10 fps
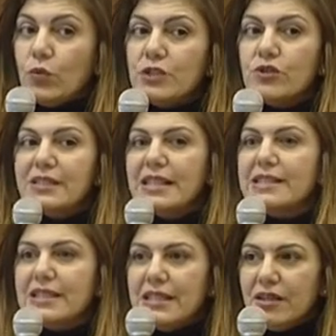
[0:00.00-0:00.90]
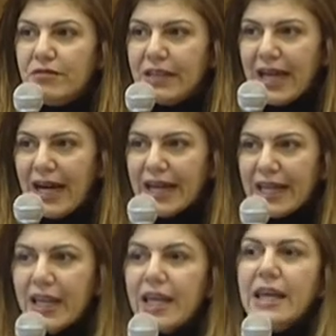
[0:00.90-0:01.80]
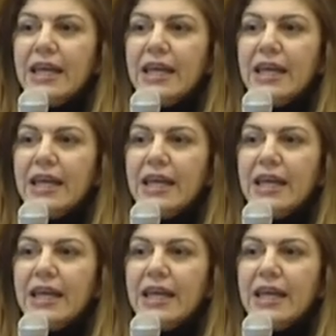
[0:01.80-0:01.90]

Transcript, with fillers: Questo sta a significare